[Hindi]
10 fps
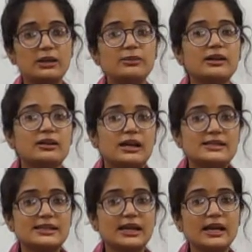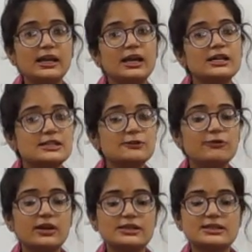भी क्राइज क्या है
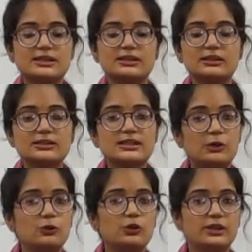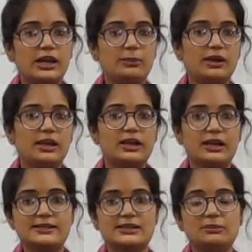डिफरेंट साउंड होता है हमारी
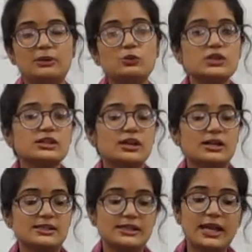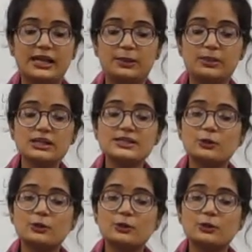क्राइज का भी उसी तरह से एनिमल्स